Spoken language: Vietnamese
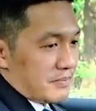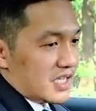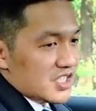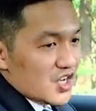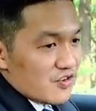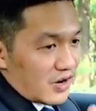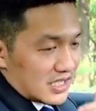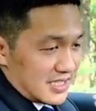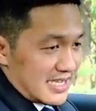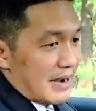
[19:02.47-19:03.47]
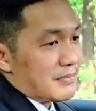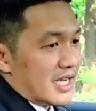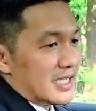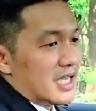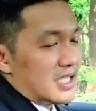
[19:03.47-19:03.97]
bên Di vẫn trang
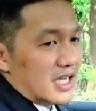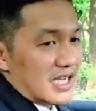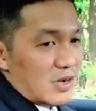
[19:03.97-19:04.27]
bị trên những cái